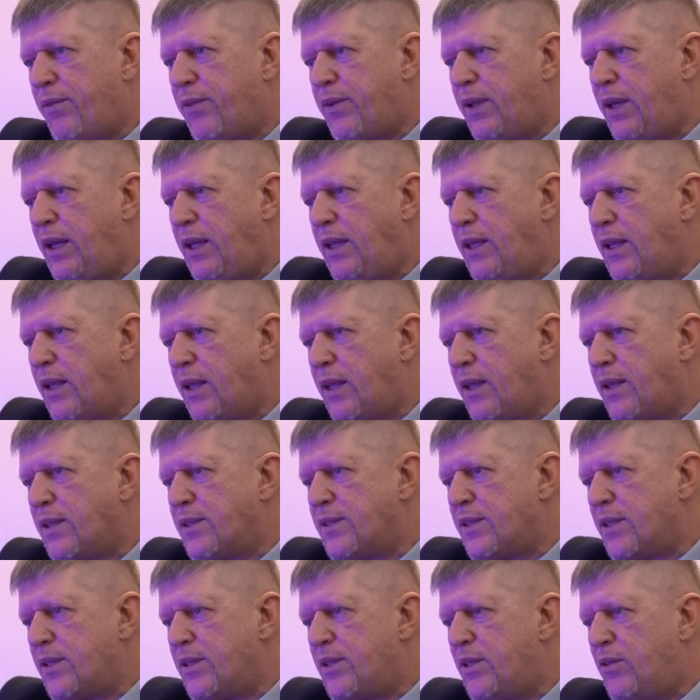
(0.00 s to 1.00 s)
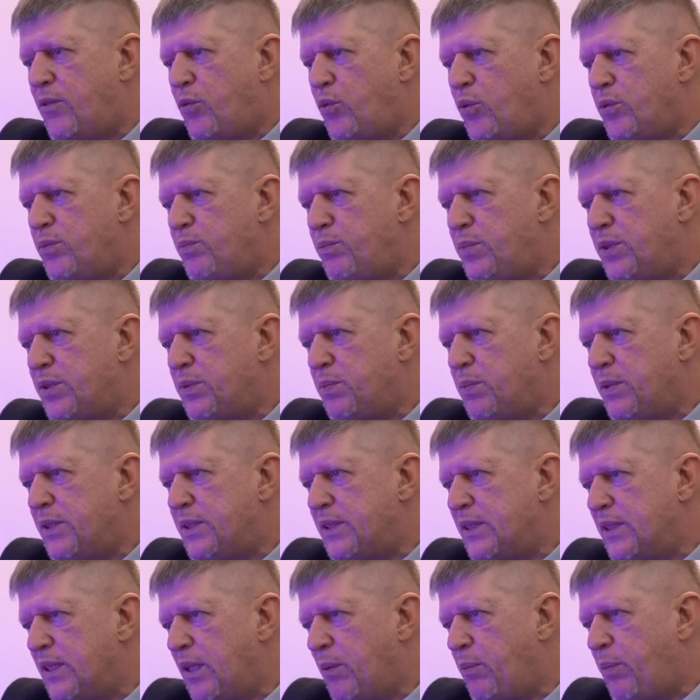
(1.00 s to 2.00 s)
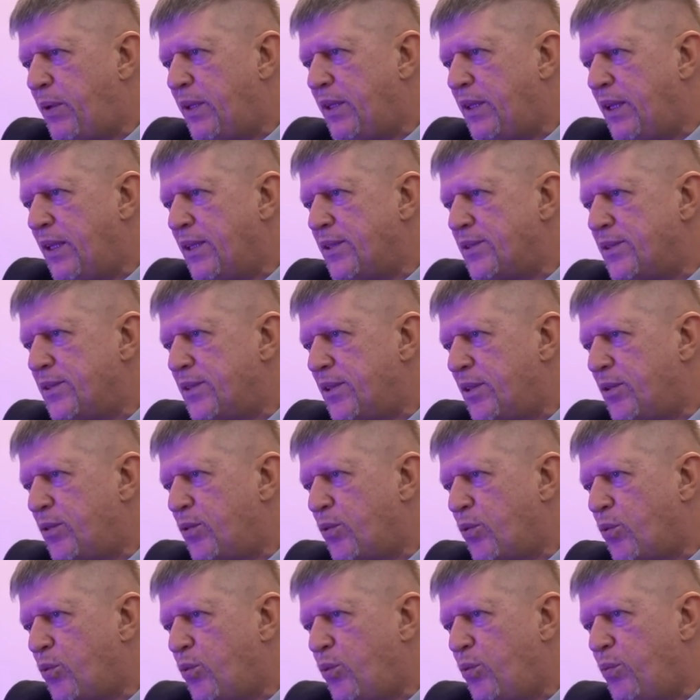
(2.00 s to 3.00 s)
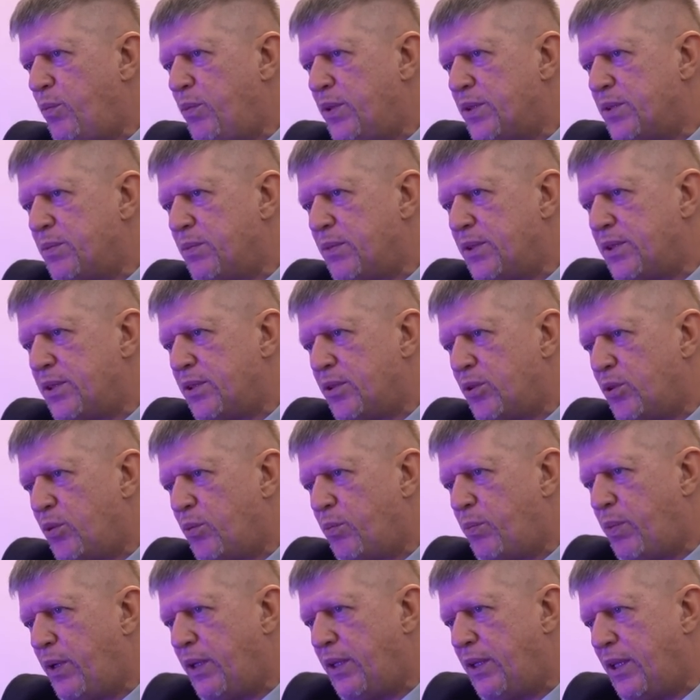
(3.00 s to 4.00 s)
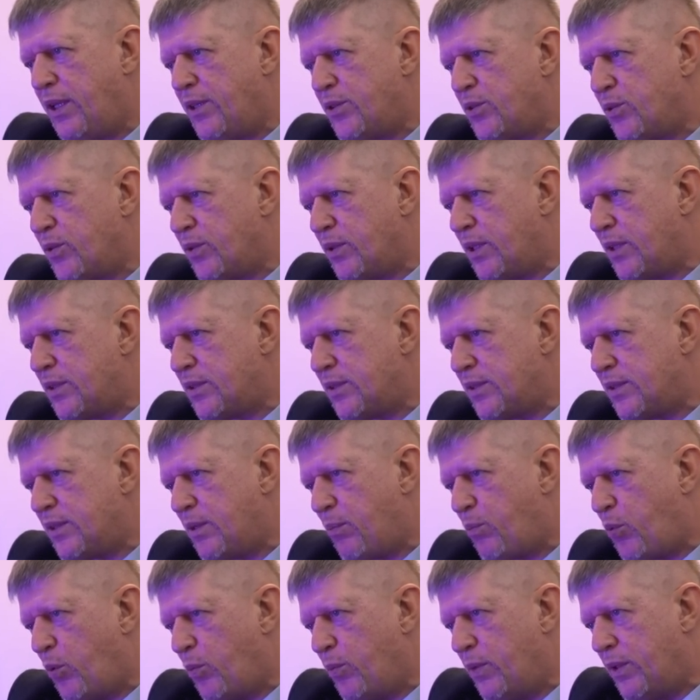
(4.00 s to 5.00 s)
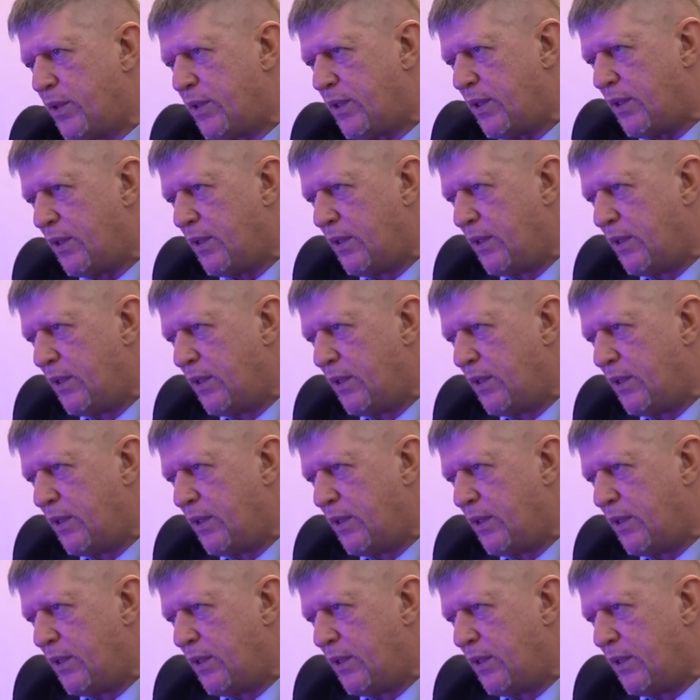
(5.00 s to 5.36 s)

в критике с одного бессмысленной претензии на другую бессмысленную претензию. даже запомните